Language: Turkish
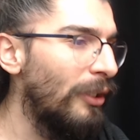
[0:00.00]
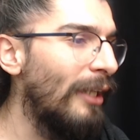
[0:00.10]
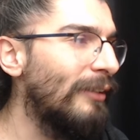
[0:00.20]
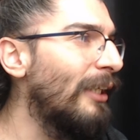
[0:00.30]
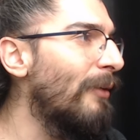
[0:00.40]

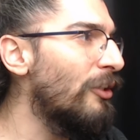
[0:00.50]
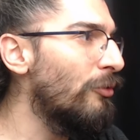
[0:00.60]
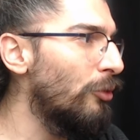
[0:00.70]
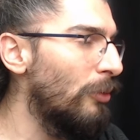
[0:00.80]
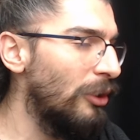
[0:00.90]
Delta'ya
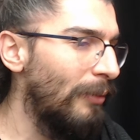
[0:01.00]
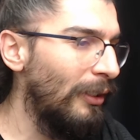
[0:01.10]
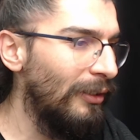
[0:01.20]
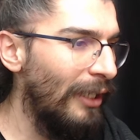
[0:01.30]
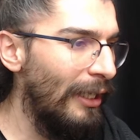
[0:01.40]
başvurdum o
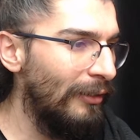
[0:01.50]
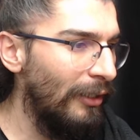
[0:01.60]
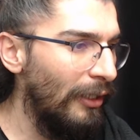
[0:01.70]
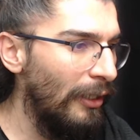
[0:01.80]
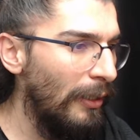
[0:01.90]
zaman.
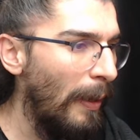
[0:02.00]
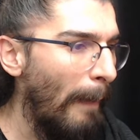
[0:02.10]
Delta'ya.